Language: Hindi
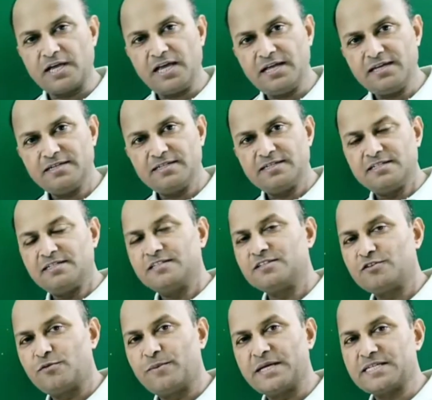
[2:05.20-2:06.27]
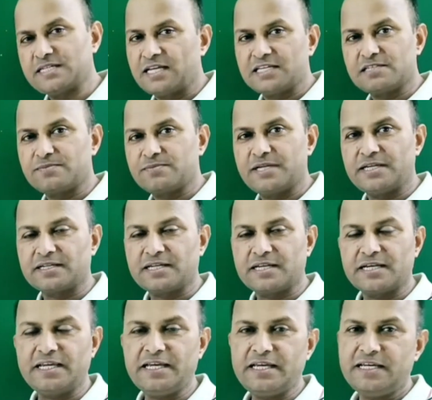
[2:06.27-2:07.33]
ओके तो मैं चला एक्सप्लेन
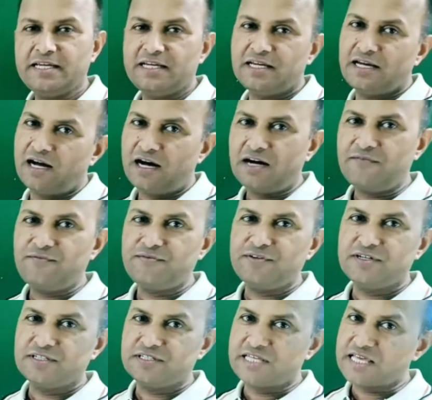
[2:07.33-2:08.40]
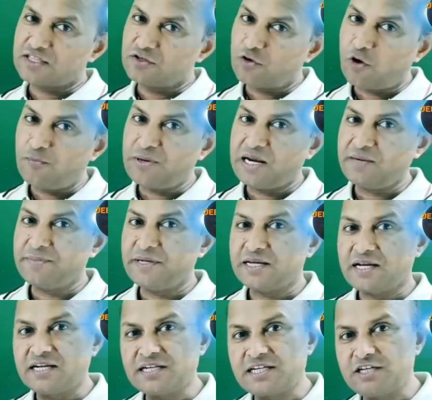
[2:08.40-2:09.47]
करने आप जैसे ऑफलाइन
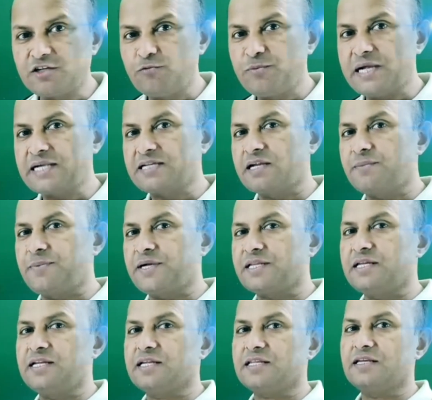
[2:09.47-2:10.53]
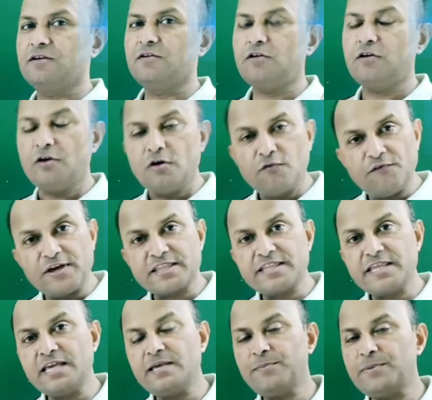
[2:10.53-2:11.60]
में कंटिन्यू बैठकर पढ़ते रहते हो
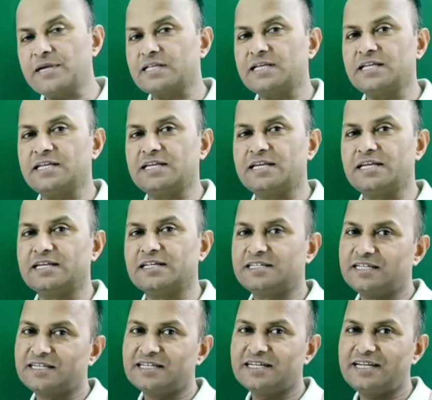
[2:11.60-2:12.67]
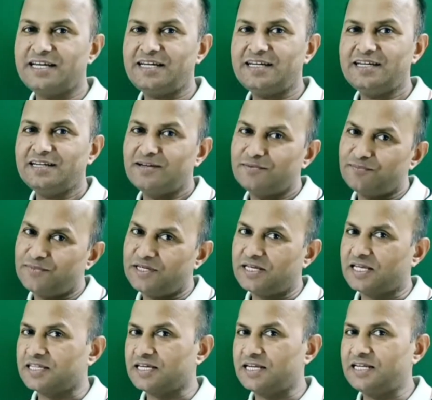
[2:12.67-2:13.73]
वैसे ही पढ़ते रहिए ठीक है ना
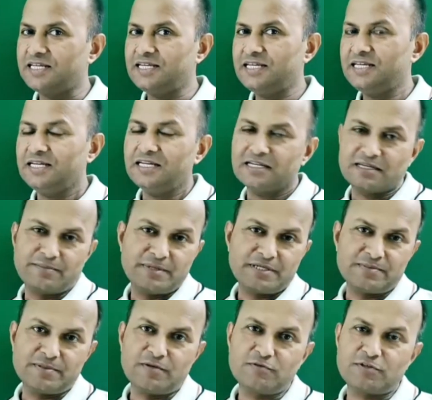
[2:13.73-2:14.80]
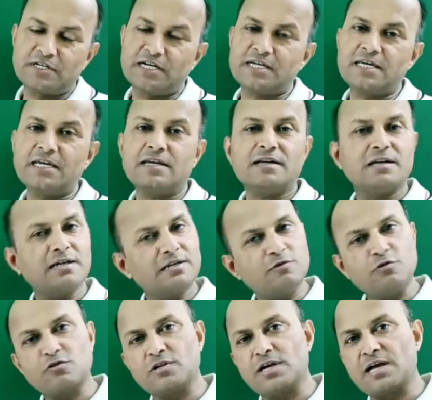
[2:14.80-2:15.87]
भी ऐसा नहीं कि बीच में उठ करके कि
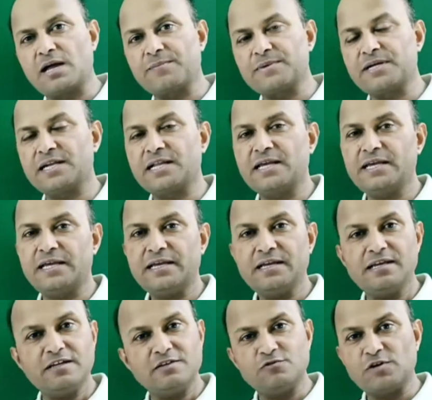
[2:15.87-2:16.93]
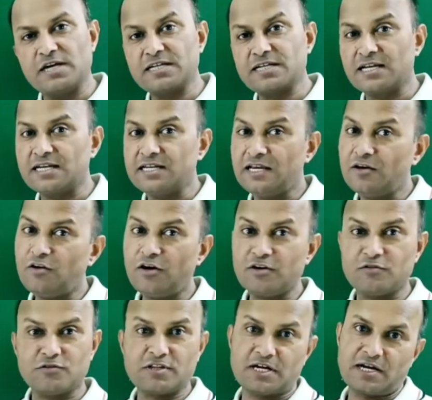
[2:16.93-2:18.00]
दूसरा काम कर रहे हैं ज्वाइन कर लिए हो
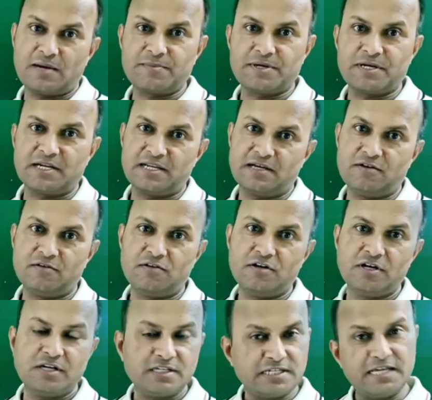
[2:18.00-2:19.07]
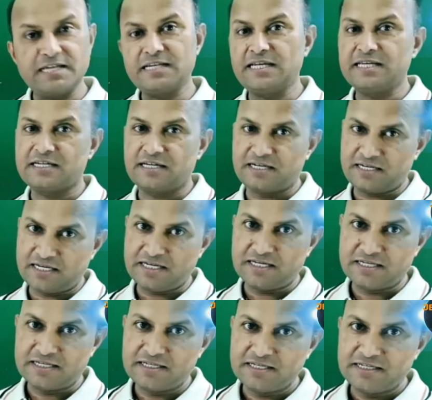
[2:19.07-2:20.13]
और दूसरा काम कर रहे हो ये नहीं करना